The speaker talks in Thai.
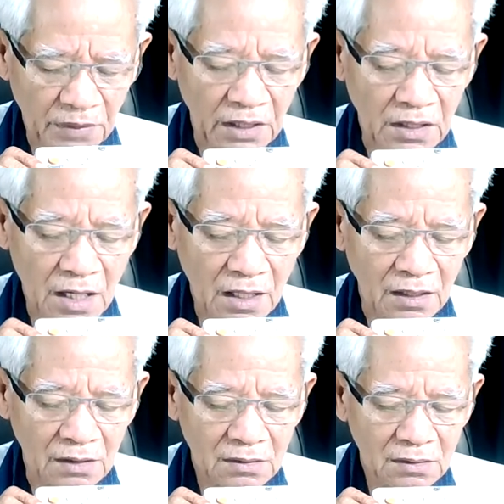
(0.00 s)
ใบหน้า
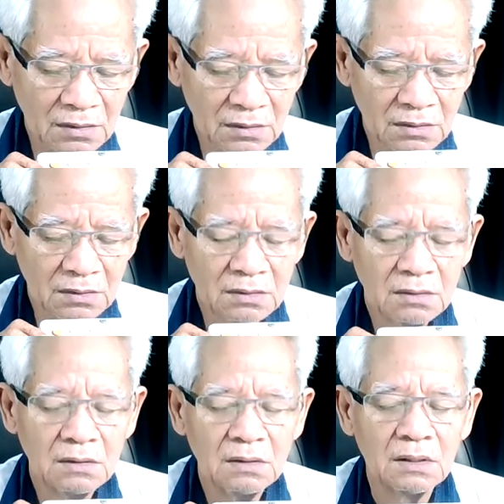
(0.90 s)

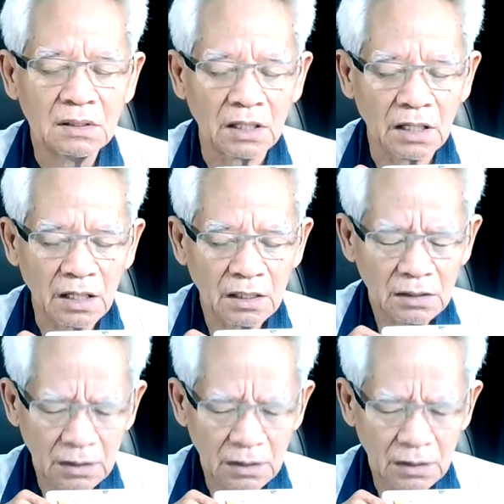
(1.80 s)
แงน